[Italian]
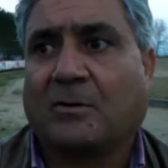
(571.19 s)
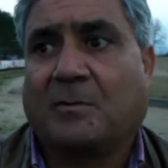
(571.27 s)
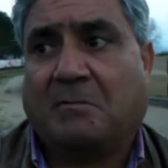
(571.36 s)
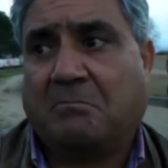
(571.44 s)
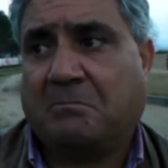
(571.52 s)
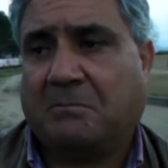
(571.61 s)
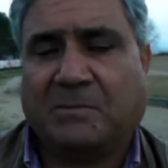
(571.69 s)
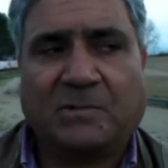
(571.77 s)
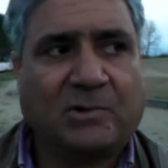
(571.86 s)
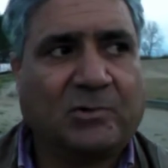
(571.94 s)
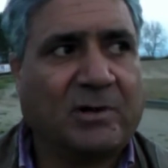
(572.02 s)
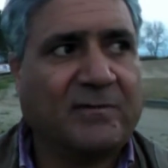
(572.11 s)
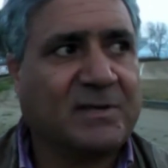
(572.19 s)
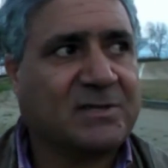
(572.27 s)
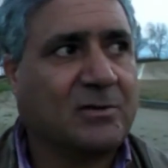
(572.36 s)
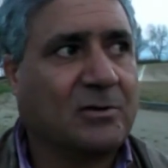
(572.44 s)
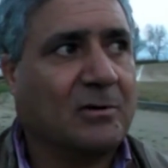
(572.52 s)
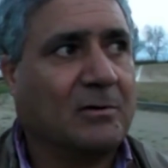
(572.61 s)
Come tu hai
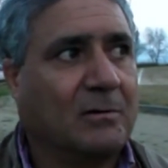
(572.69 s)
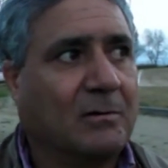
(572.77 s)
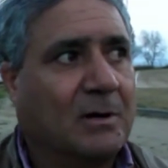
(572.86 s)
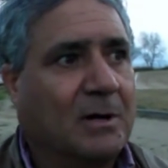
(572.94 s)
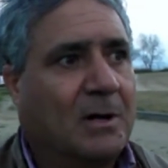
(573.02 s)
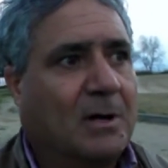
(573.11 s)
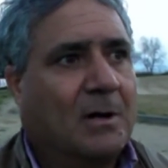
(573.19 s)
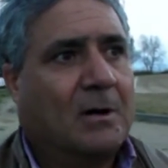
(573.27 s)
visto io